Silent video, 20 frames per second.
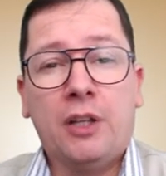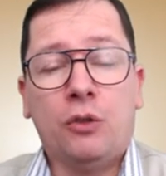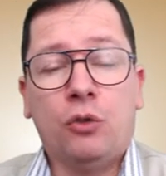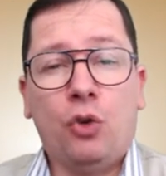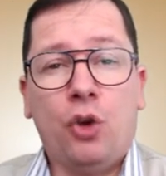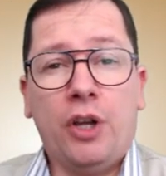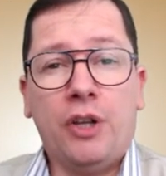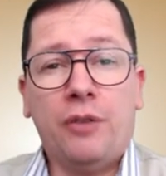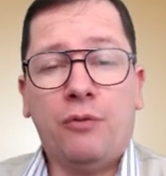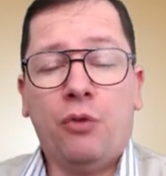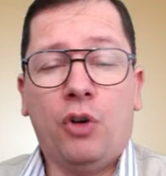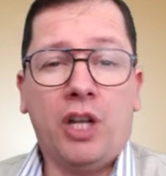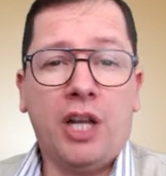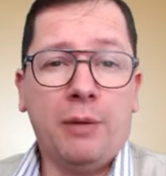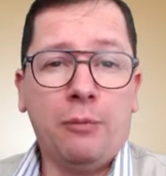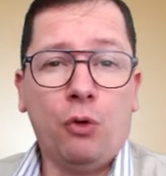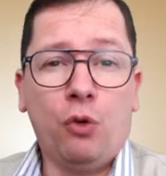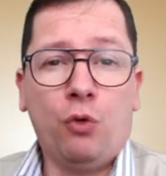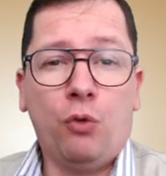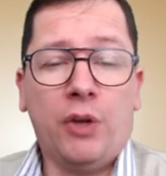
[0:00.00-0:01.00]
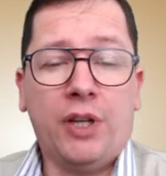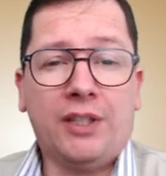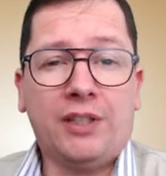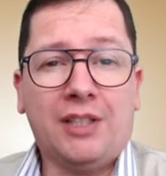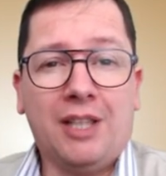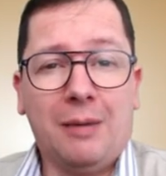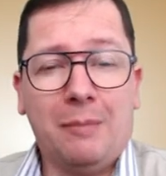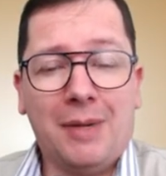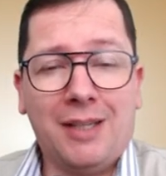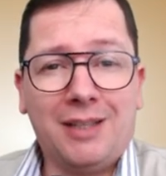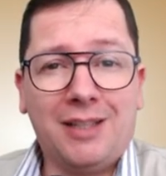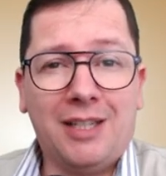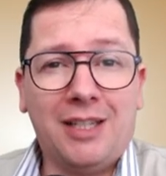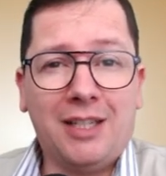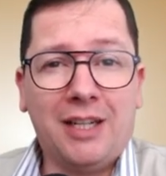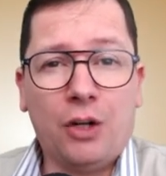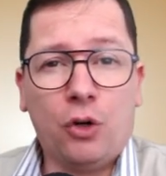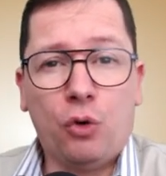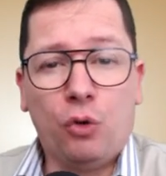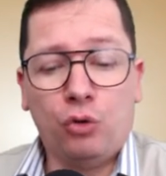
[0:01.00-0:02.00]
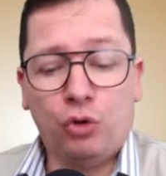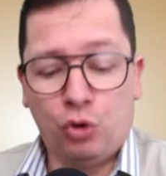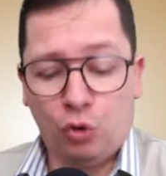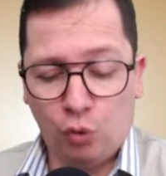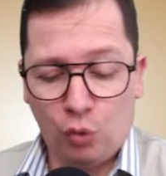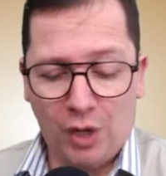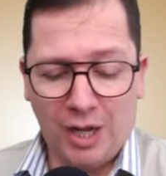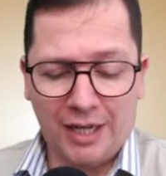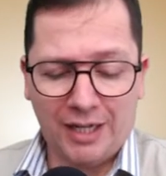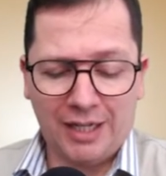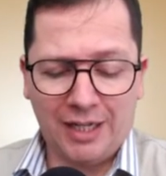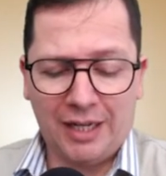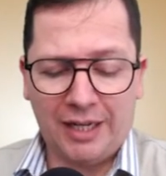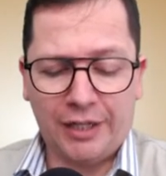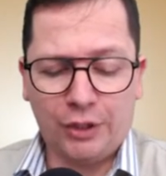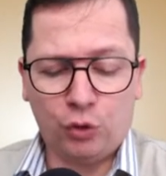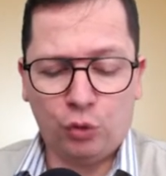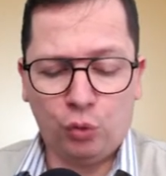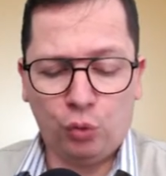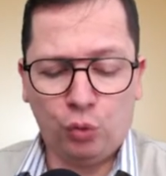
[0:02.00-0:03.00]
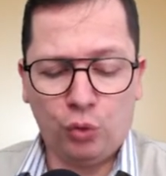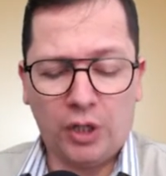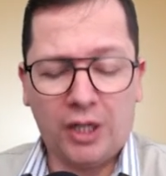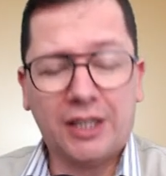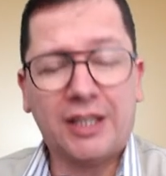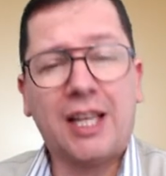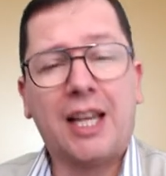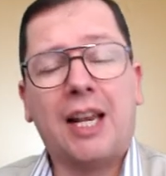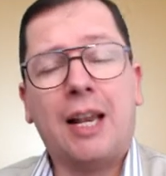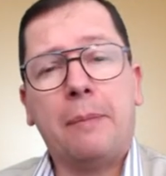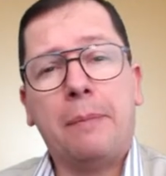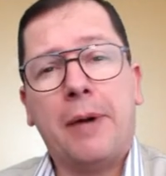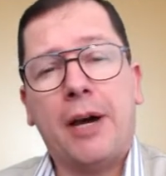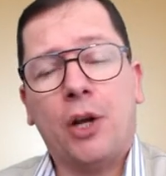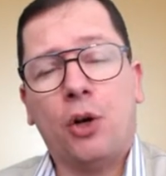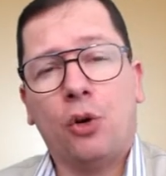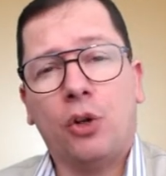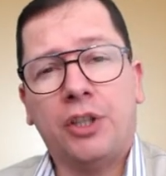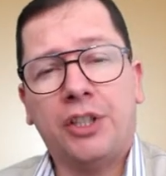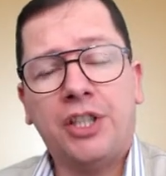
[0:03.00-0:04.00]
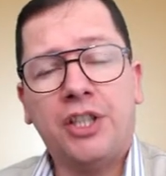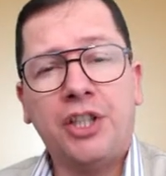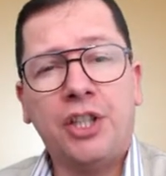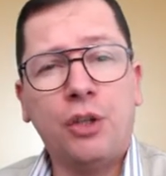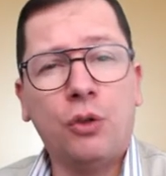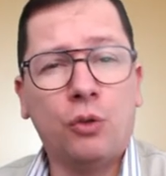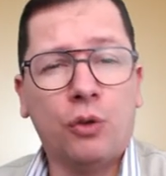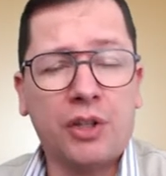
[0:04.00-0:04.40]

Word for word: Noi vogliamo questa mattina continuare la lettura della parola di Dio,